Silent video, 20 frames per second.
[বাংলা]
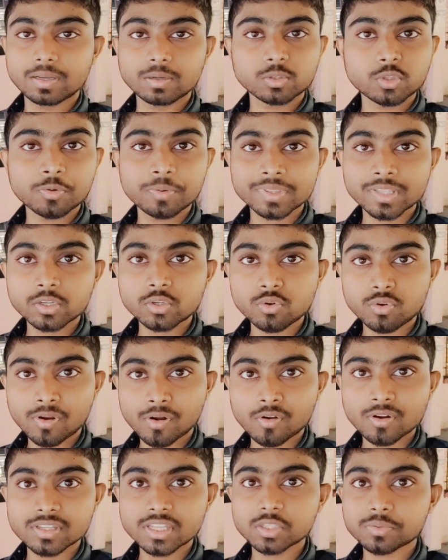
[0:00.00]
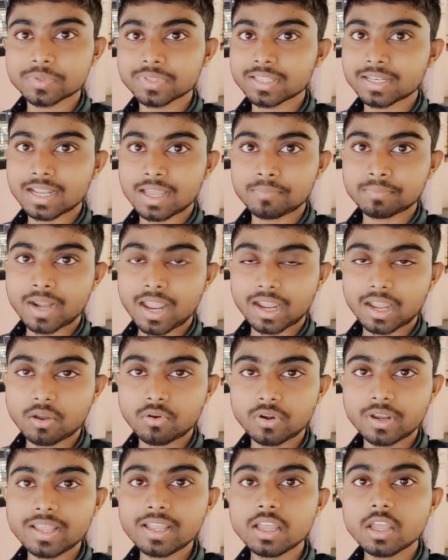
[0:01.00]
তোমাদের টুকরো অনুযায়ী তোমাদের নাম ডাকা
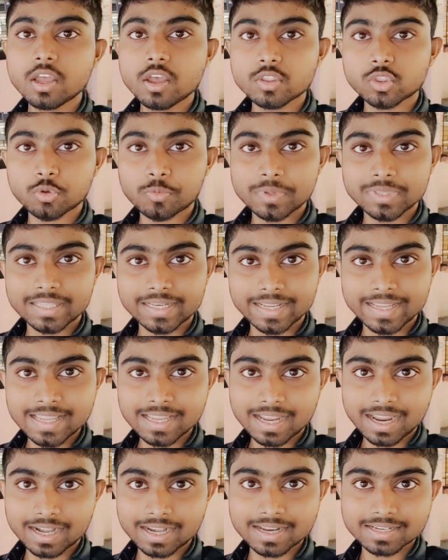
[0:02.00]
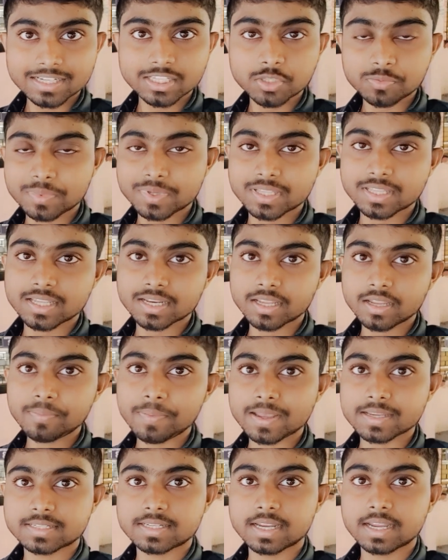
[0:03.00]
হলেই তোমাদের এইখানে এসে তোমাদেরকে
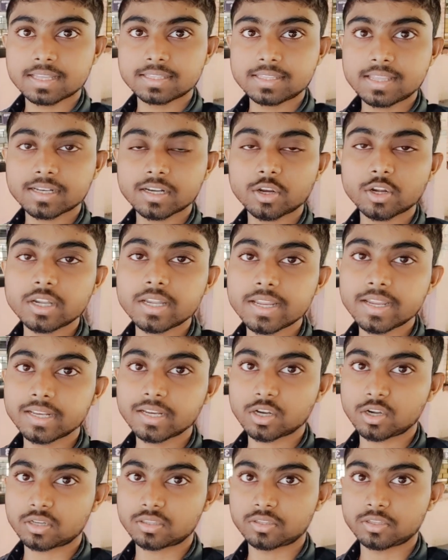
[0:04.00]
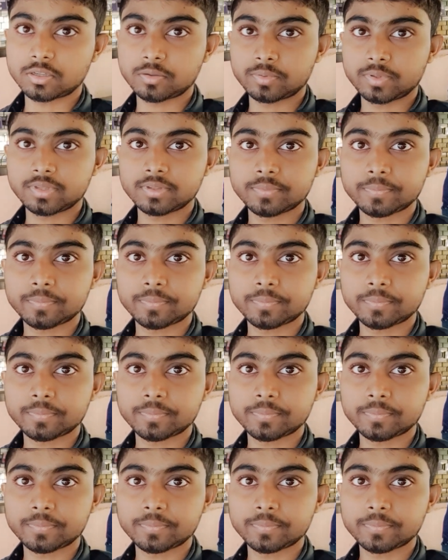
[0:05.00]
পাঁচ টাকা দিয়ে একটা করে টিকিট কাটতে হবে